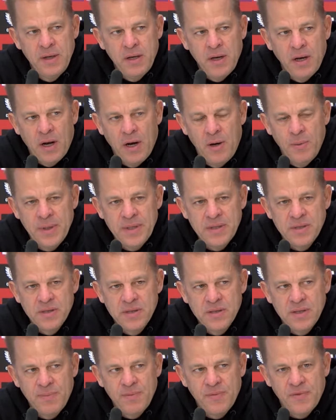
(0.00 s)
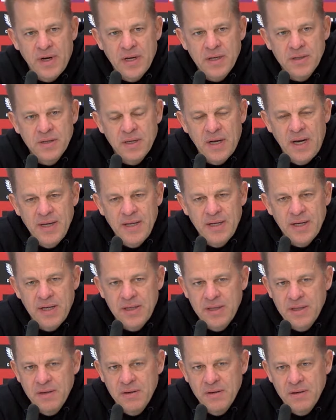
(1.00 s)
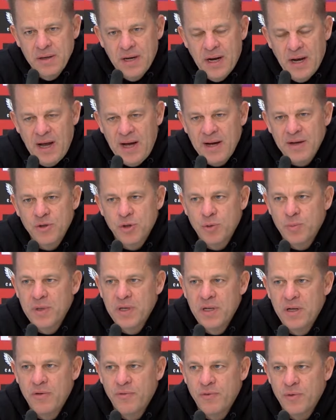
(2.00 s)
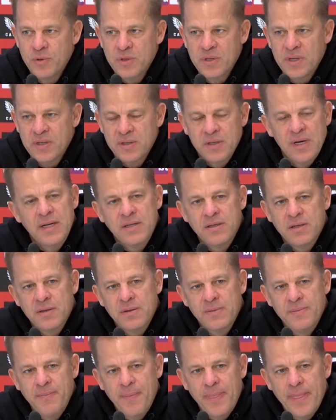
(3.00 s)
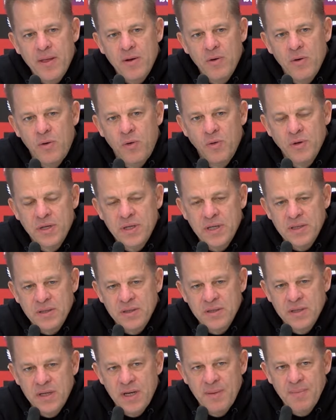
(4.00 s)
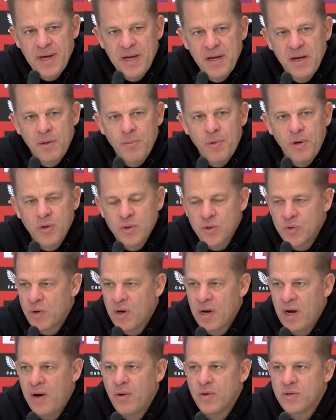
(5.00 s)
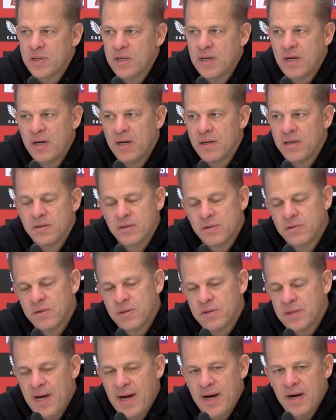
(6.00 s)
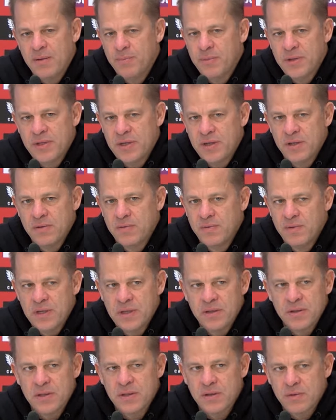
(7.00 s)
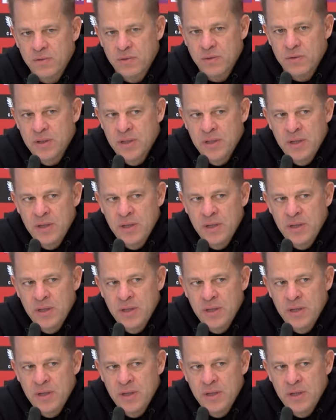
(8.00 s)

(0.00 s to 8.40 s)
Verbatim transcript: ich glaube, insgesamt war es eigentlich echt ein klares Spiel auf unserer Seite, ohne dass es dann am Ende aber auch so klar ausgegangen ist. Und das ärgert mich halt, wie gesagt. Und